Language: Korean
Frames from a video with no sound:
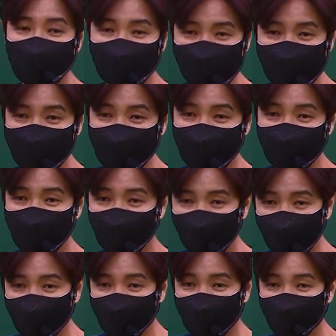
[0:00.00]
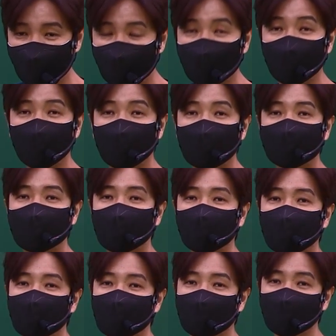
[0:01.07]
없습니다. 결론,
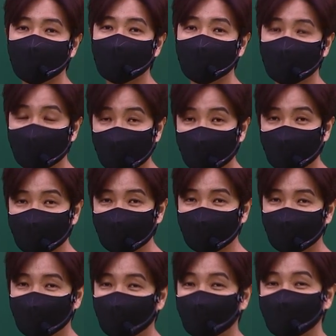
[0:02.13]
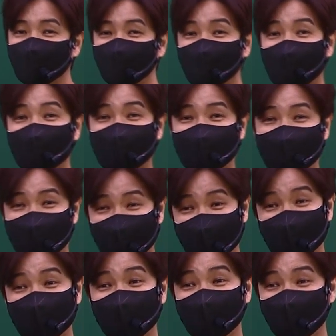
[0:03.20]
화법과 장문 연계는 문항
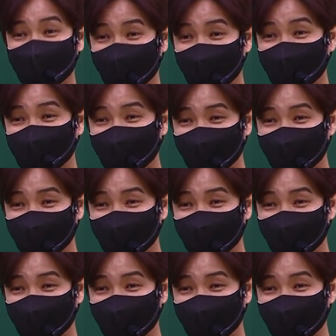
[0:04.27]
아이디어 연계이기